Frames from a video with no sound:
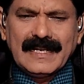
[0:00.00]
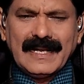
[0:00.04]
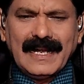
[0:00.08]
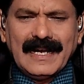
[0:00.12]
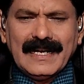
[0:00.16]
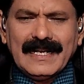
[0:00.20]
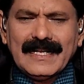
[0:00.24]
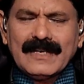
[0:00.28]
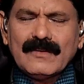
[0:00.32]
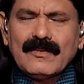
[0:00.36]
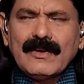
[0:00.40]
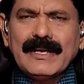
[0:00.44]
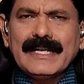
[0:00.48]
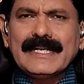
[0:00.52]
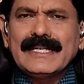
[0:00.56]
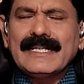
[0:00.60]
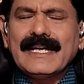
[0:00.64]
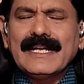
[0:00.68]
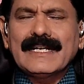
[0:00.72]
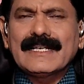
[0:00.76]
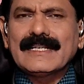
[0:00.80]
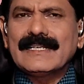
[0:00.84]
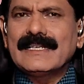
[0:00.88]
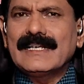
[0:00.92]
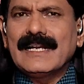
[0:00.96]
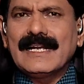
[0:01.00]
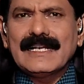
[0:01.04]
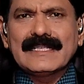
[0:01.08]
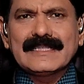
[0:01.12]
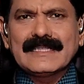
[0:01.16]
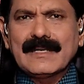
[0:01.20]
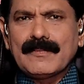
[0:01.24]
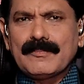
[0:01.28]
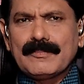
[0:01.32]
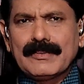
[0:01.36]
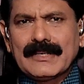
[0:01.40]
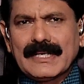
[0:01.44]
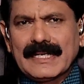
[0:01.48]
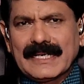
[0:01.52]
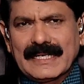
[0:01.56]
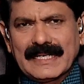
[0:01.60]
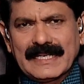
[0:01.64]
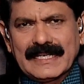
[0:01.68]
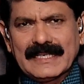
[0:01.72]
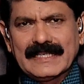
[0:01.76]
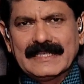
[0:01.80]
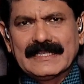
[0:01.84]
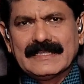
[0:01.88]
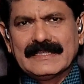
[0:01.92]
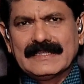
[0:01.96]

கலர் ஒயிட்டாக இருக்கனால தப்பு இல்லைங்க